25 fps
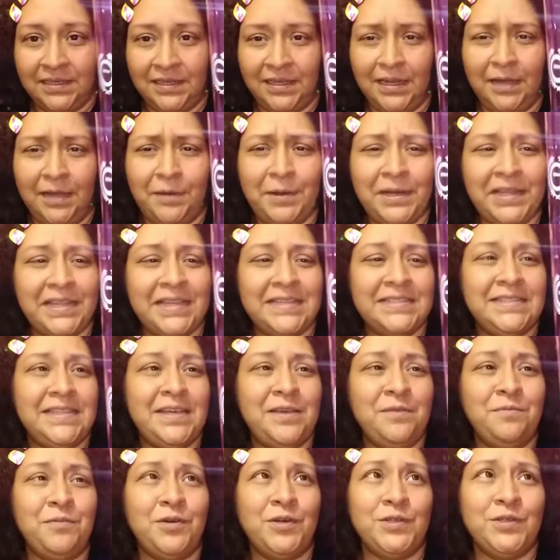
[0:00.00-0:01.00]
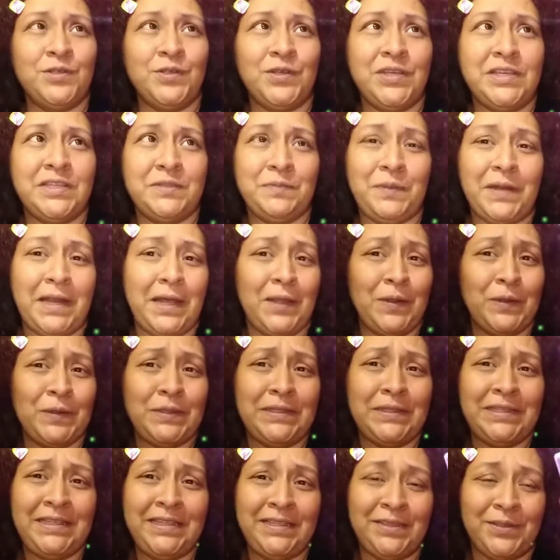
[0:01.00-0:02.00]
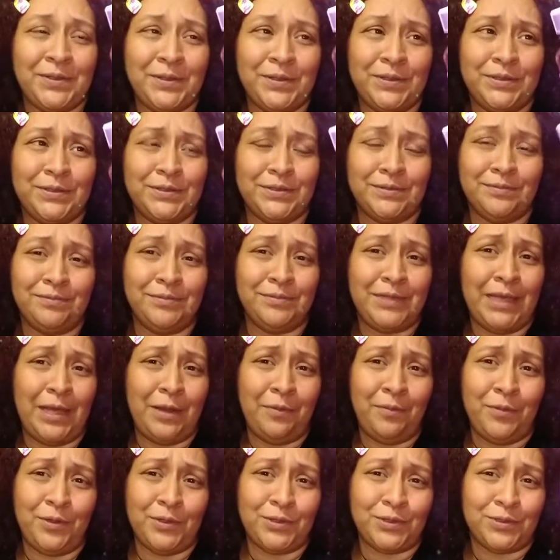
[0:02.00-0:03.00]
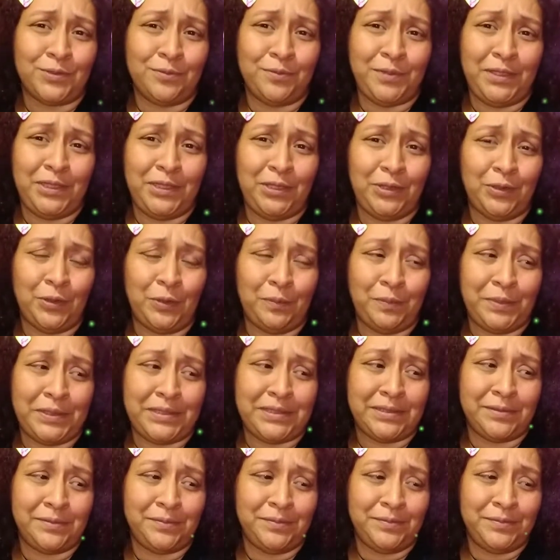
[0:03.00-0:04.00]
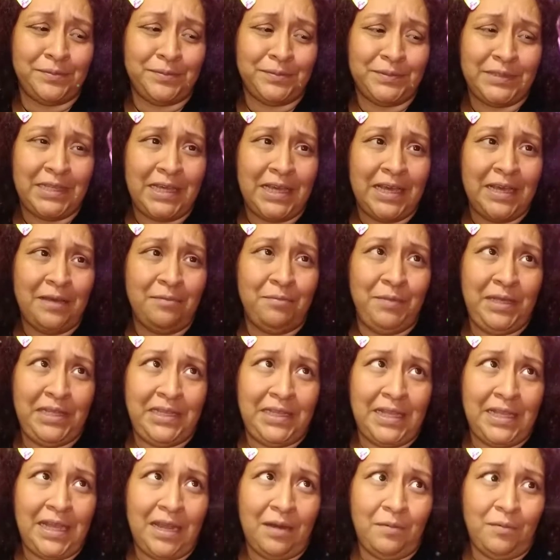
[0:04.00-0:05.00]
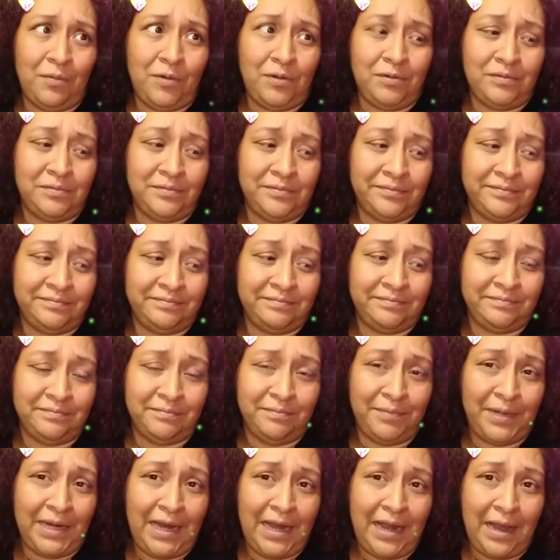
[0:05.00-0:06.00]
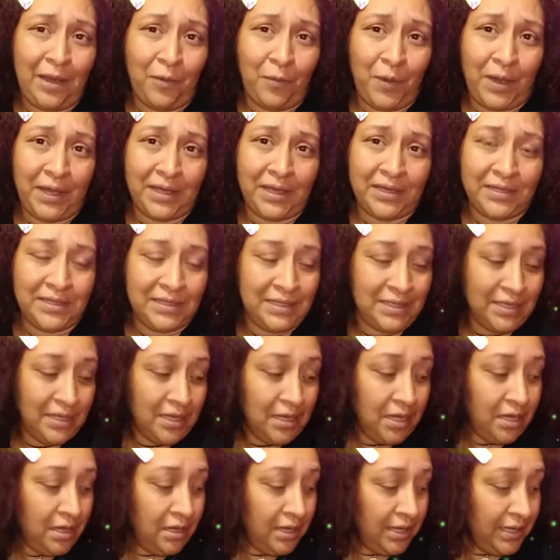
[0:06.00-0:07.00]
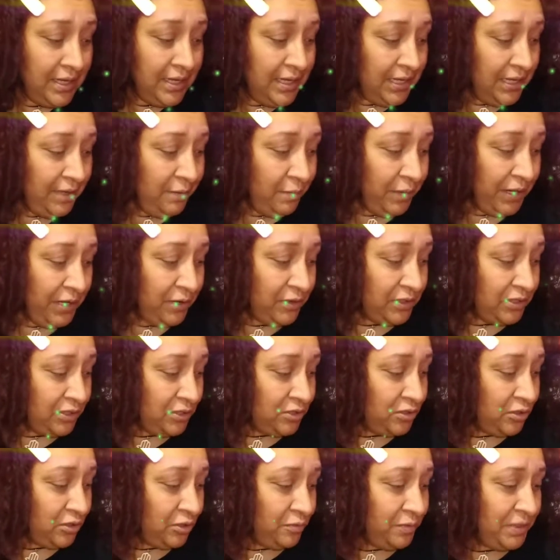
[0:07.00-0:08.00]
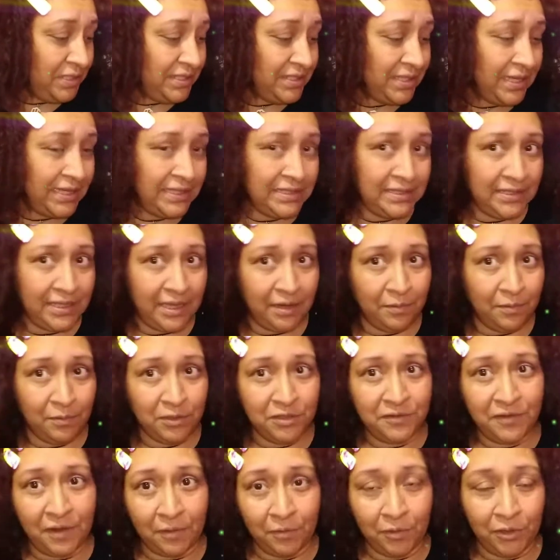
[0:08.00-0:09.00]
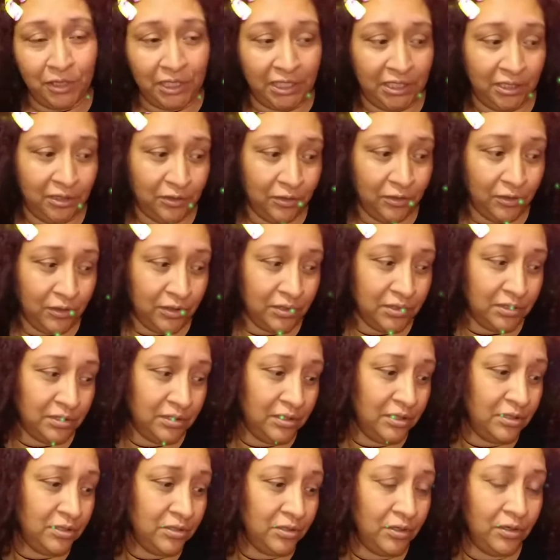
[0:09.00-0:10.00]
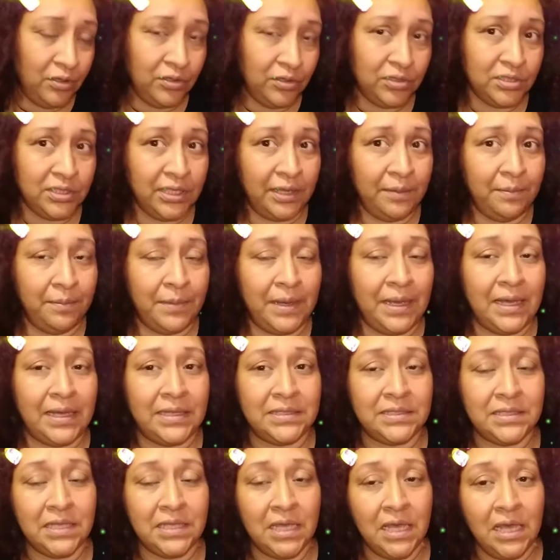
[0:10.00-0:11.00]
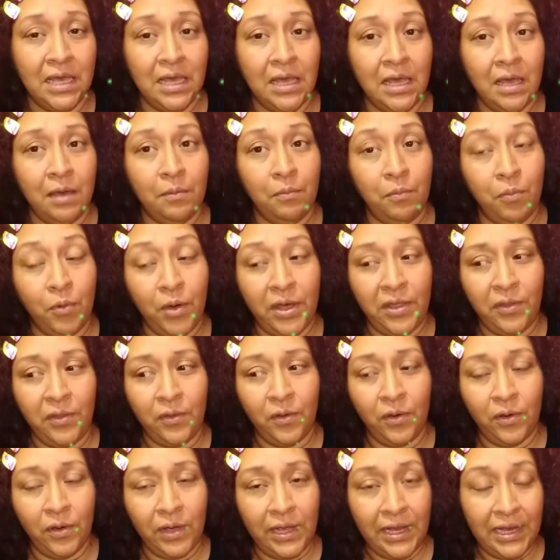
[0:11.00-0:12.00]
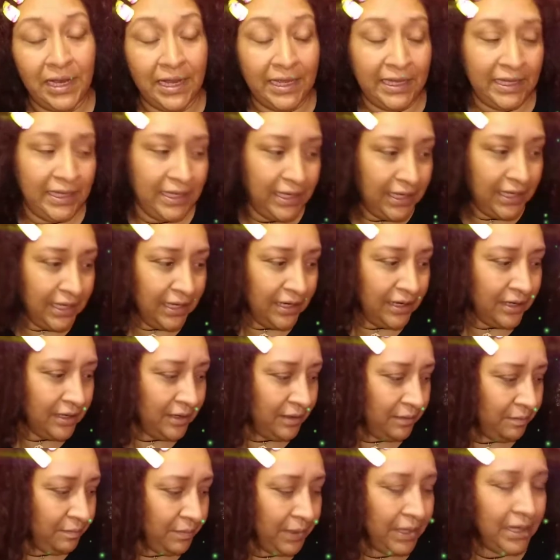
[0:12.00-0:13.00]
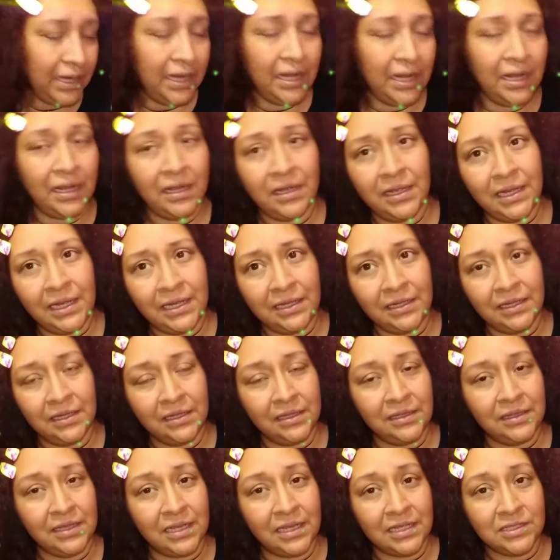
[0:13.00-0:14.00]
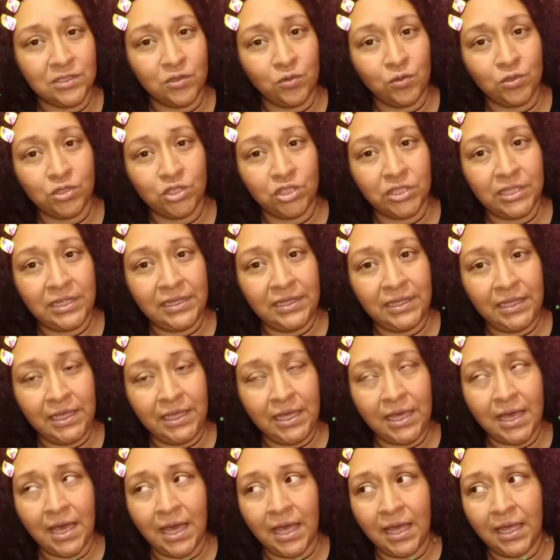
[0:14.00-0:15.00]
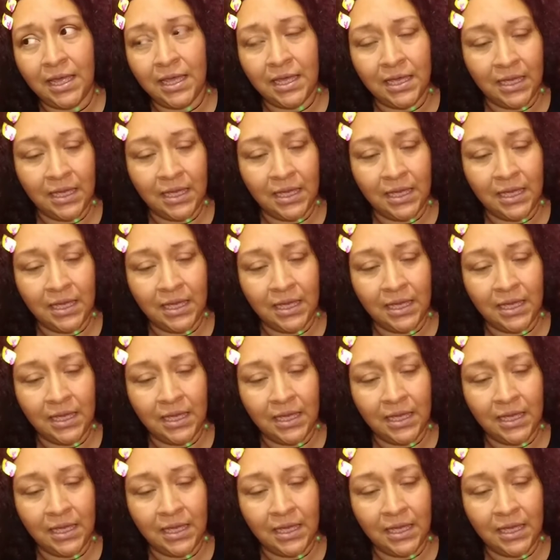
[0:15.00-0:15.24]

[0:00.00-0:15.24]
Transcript: La verdad es hermoso y es para dos litros. Hermoso. y Mi termo para el agua. Y bueno, estos son mis seis termos favoritos. Son los que más puedo elegir para el transcurso del día